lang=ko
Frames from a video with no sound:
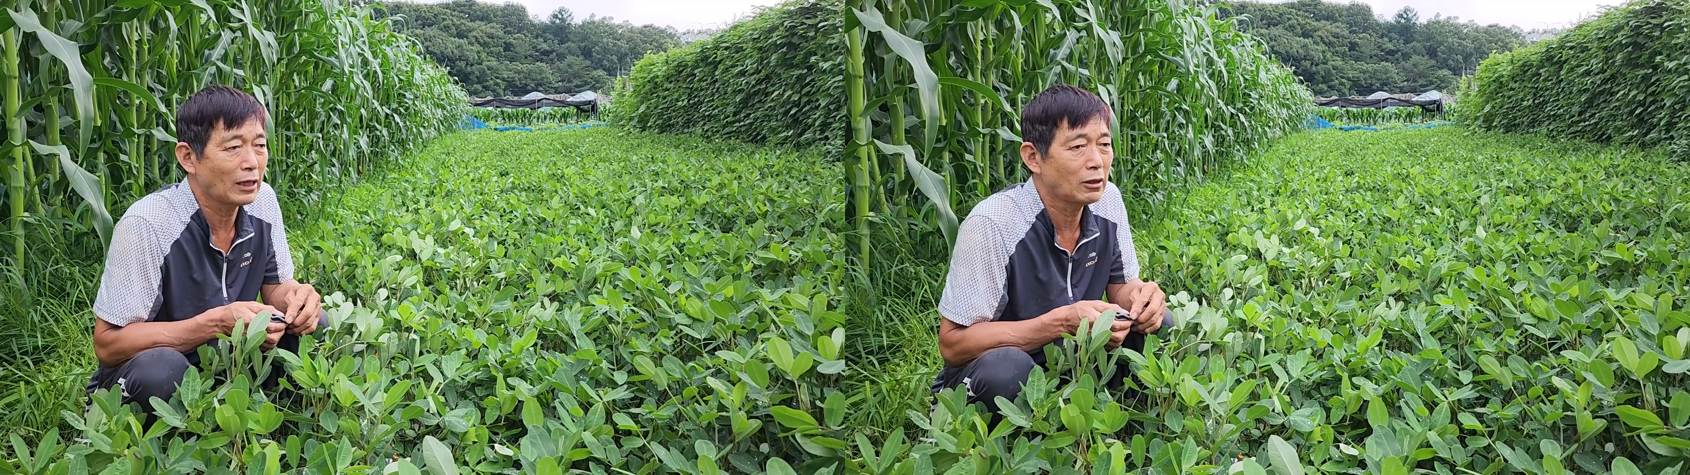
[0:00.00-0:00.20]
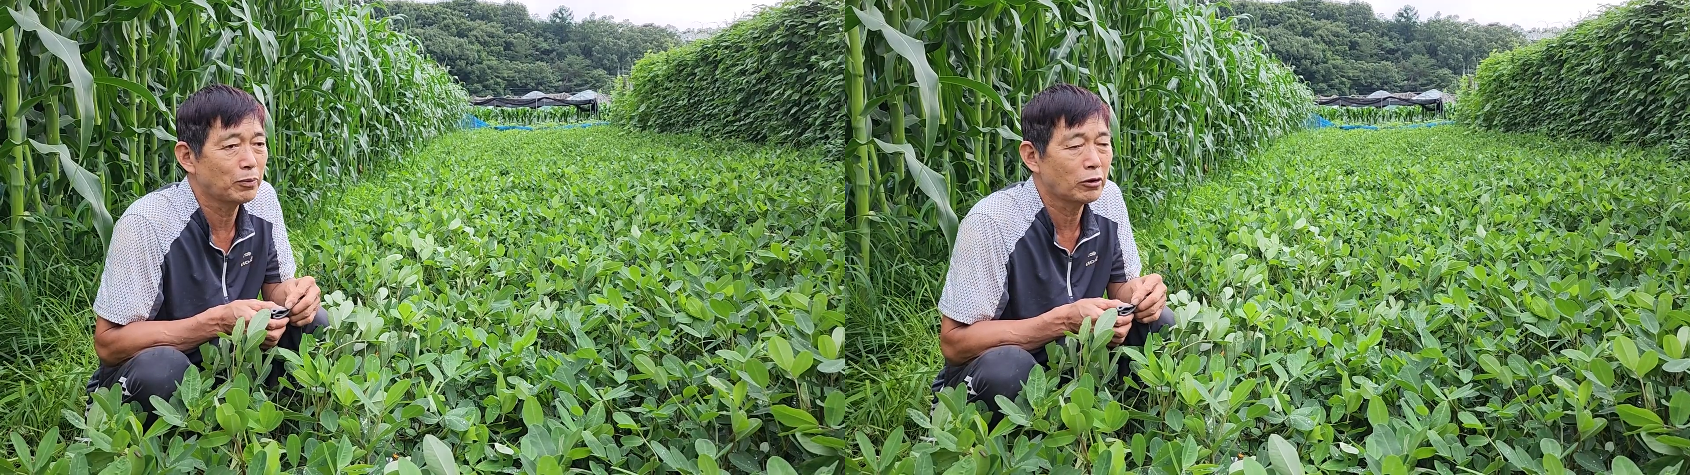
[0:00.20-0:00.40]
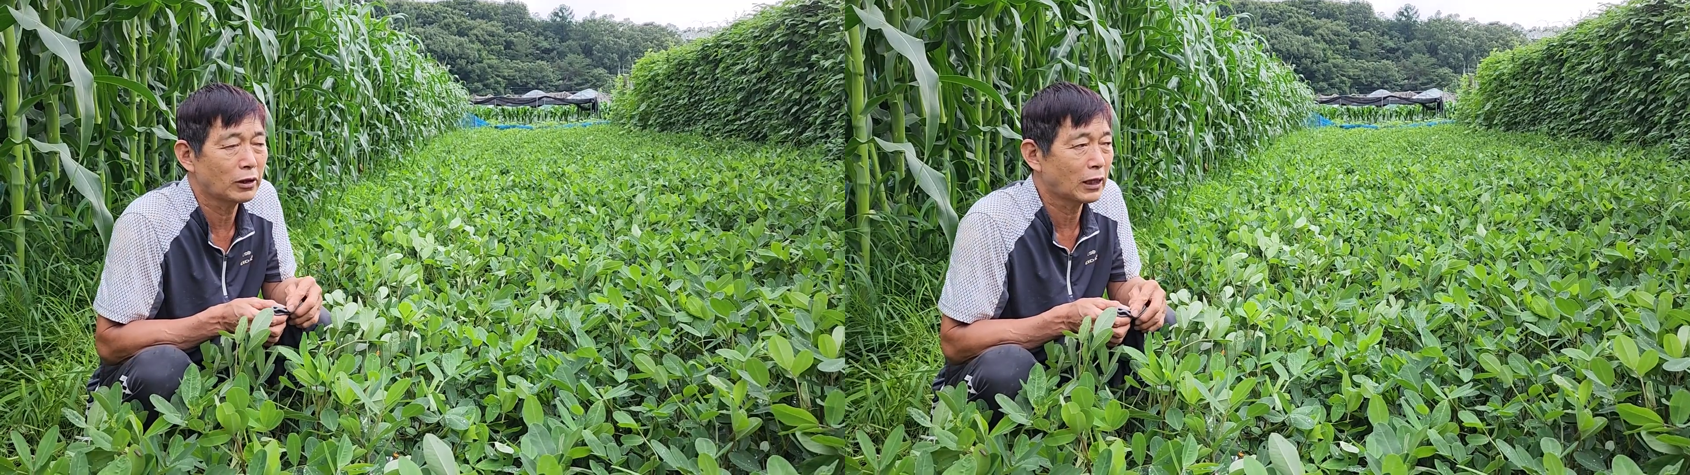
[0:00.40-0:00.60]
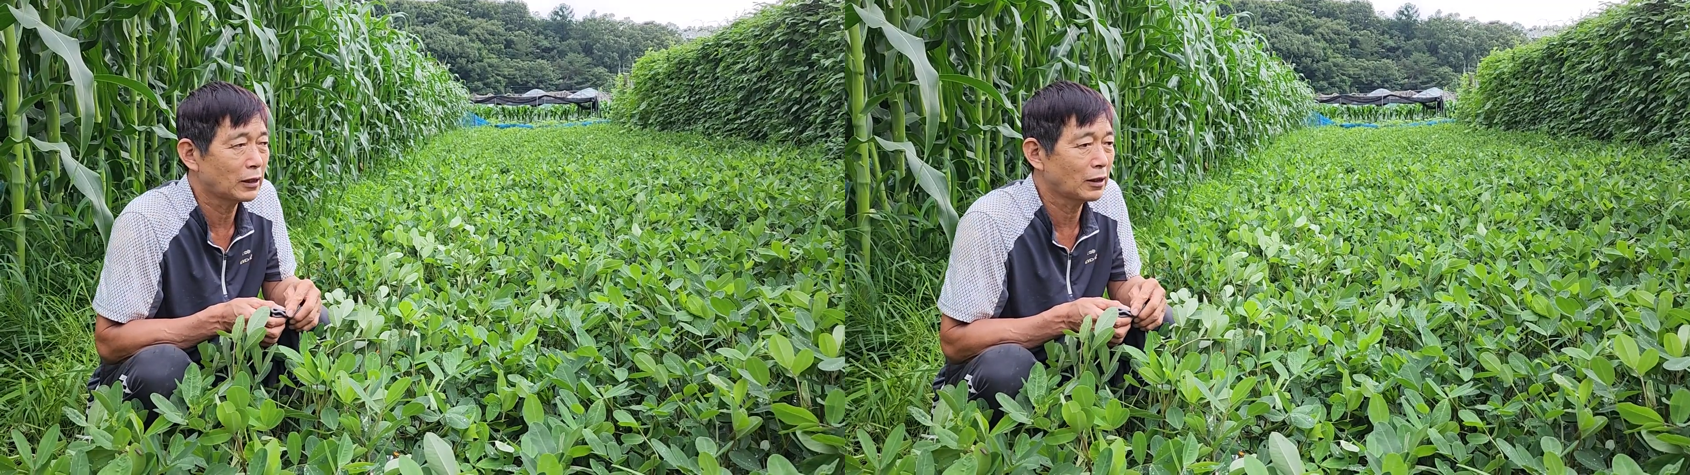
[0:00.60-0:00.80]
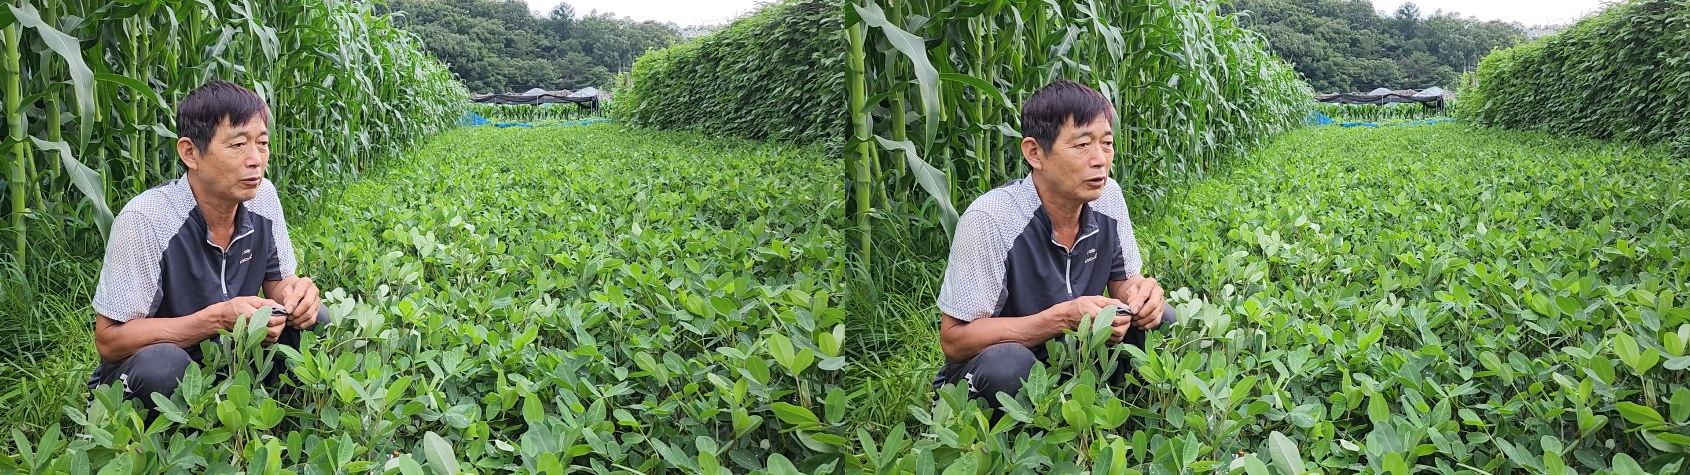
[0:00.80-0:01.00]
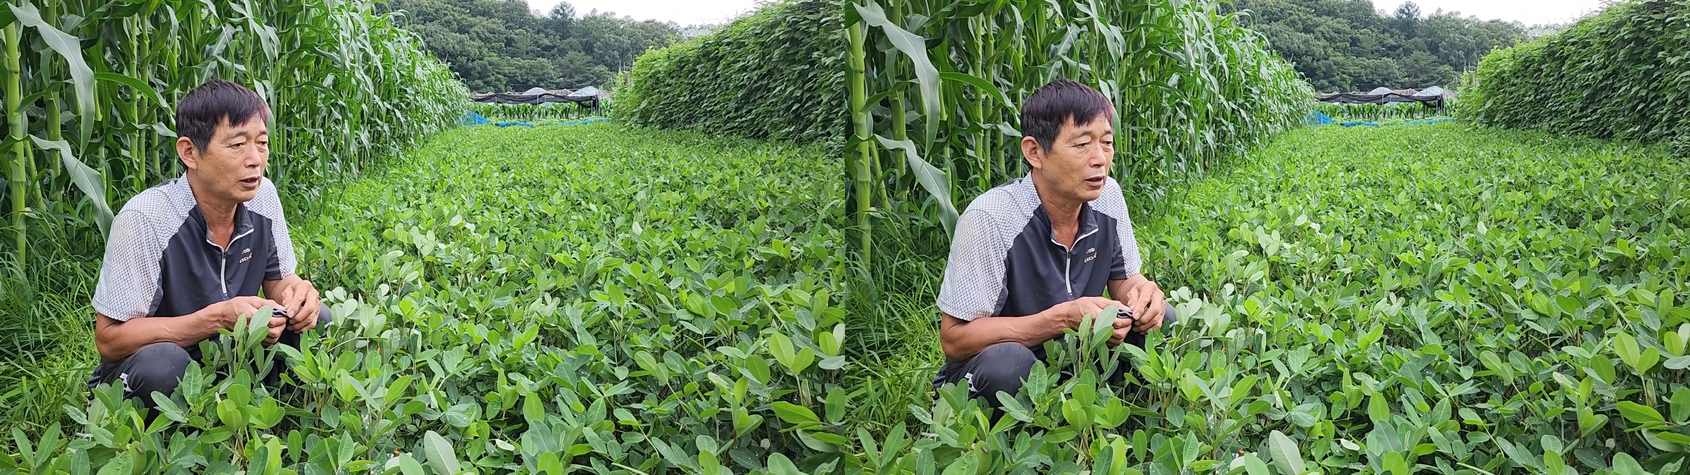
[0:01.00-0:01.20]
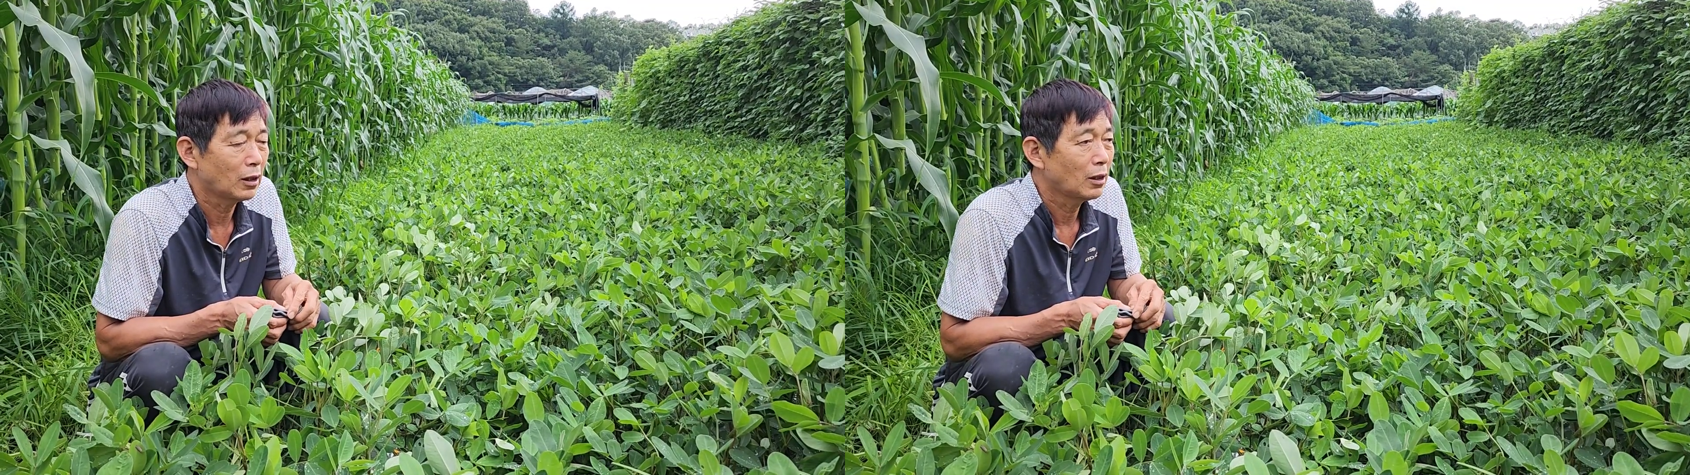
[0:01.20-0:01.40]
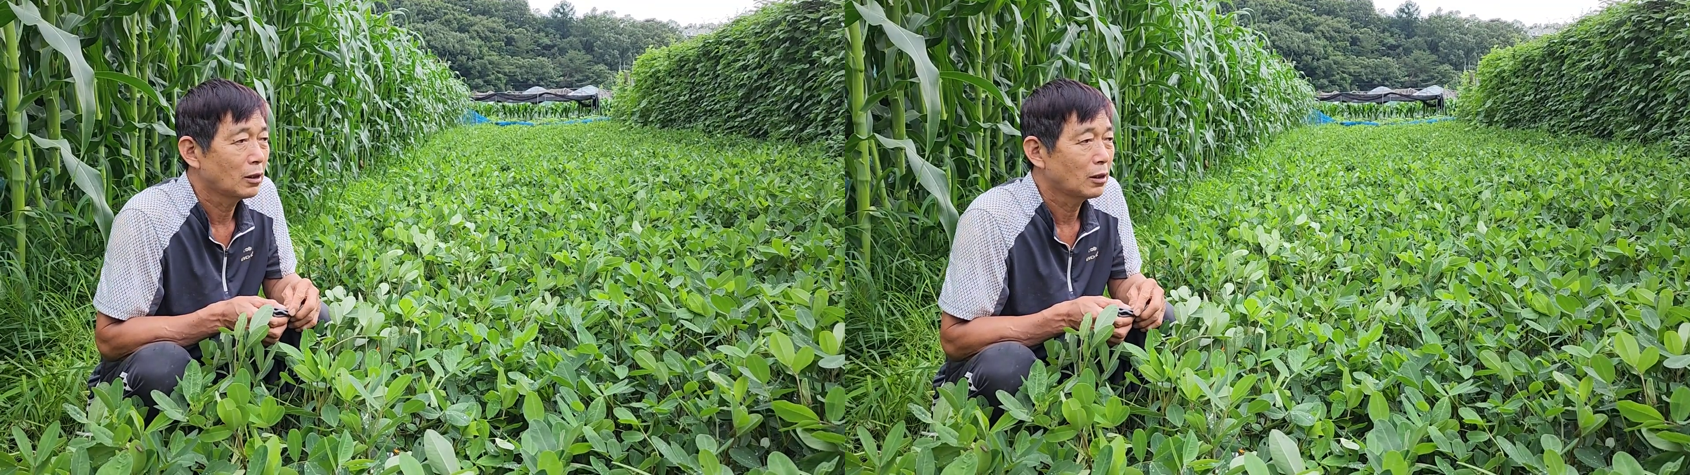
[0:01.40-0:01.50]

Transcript: 많이 필요로 하기 때문에